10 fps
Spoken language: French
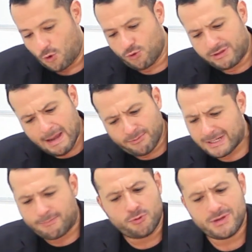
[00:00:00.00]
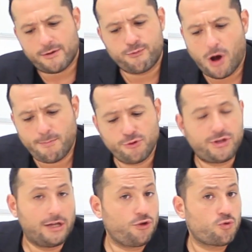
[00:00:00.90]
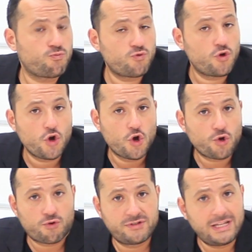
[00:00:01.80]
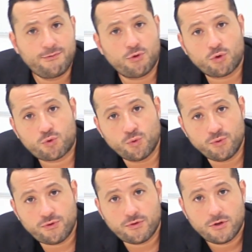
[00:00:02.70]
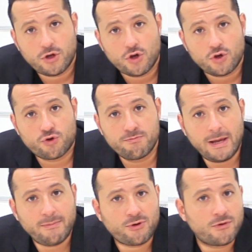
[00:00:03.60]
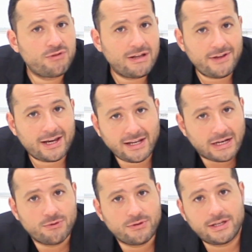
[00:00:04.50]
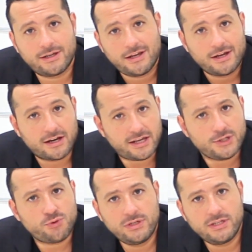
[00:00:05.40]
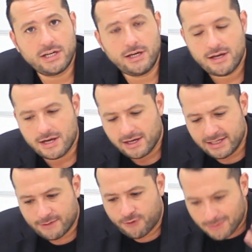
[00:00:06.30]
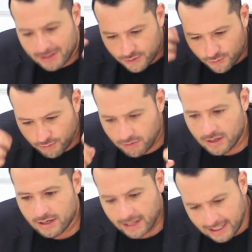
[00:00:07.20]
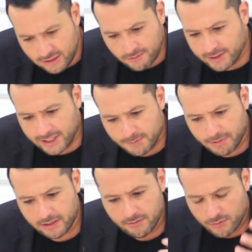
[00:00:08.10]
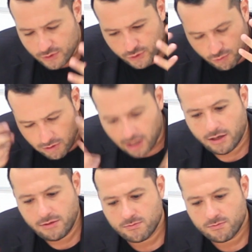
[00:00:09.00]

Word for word: Au terme de cette première fois, peut-être, que vous allez vous rendre compte que même quand vous n'avez rien à noter, rien souligné, les informations restent dans votre esprit, sont là,